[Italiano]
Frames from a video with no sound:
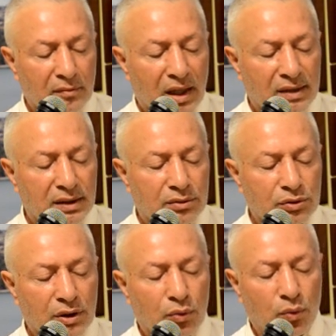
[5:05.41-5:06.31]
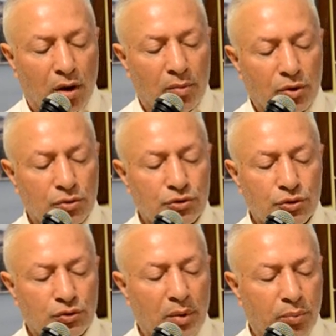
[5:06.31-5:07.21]
Se tu sei un uomo
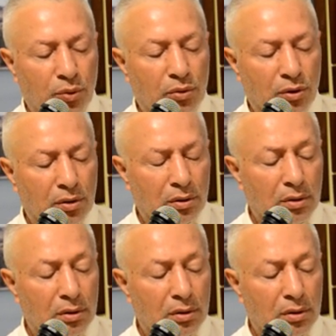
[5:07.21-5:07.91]
giusto e puro,